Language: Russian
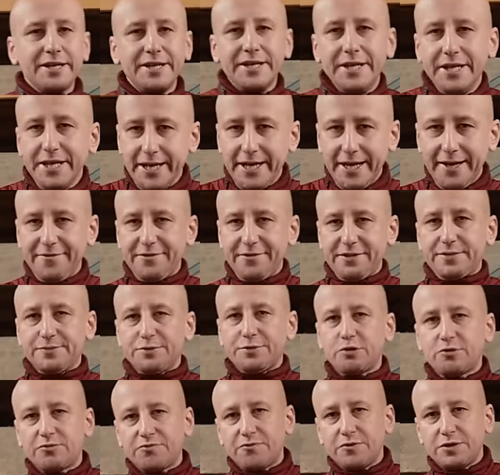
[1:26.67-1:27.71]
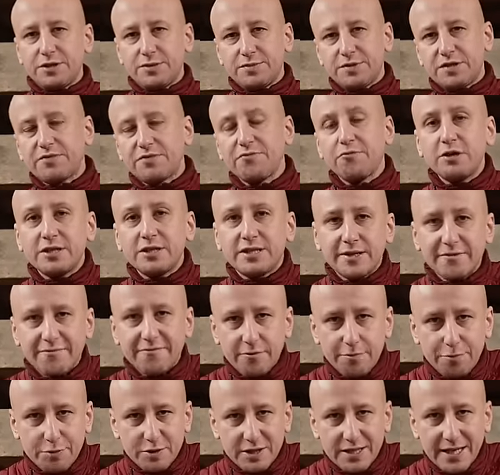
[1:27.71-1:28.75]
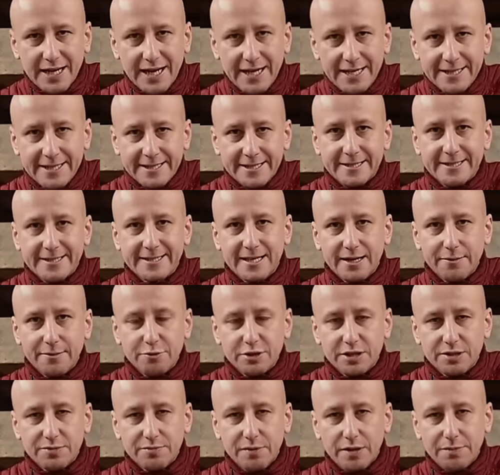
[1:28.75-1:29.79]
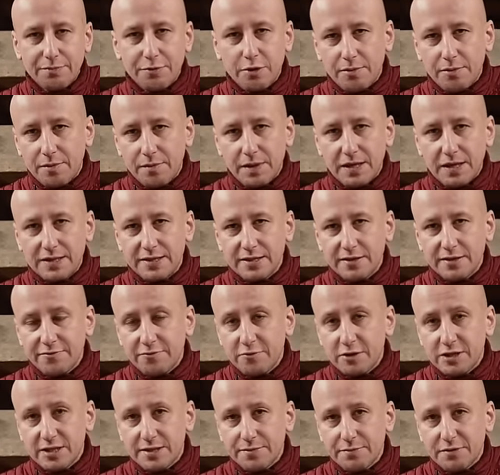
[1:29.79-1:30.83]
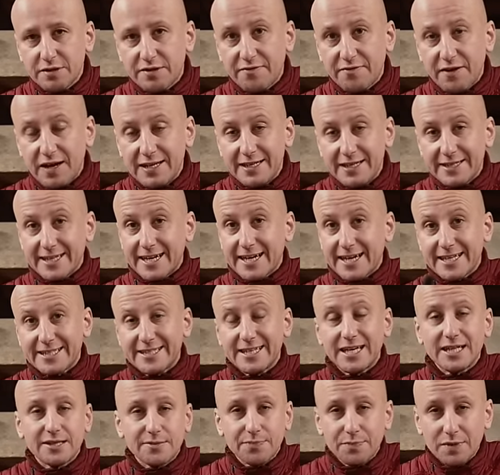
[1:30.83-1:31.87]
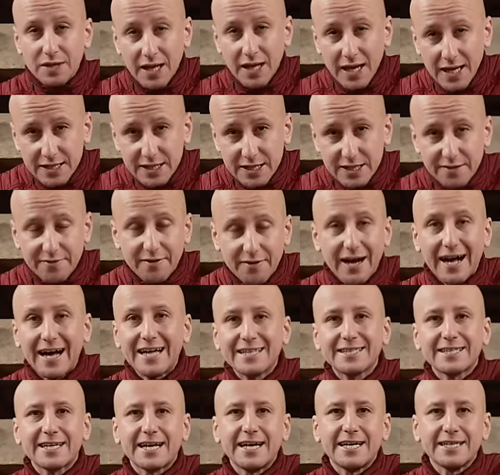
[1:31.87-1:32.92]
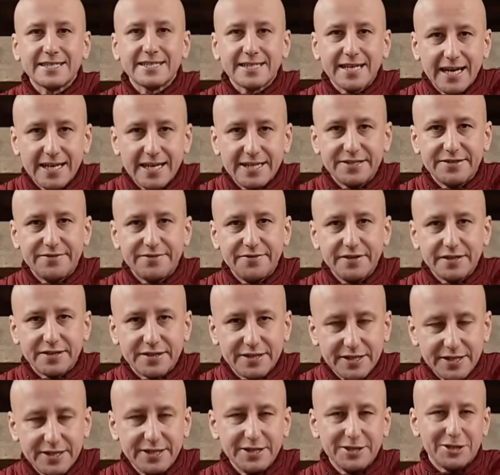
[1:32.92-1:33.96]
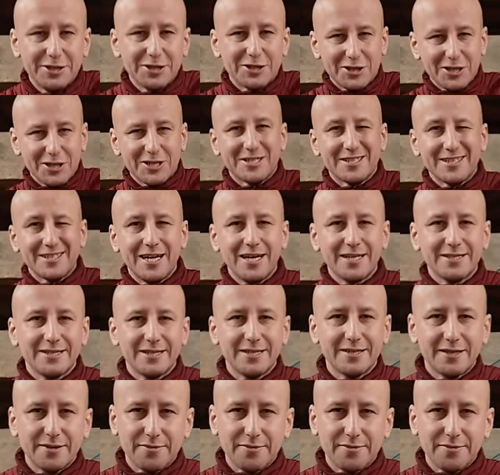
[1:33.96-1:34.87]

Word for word: EA888 выпускались с рабочим объемом 1,8 и 2 литра, хотя от младшего отказались в 2016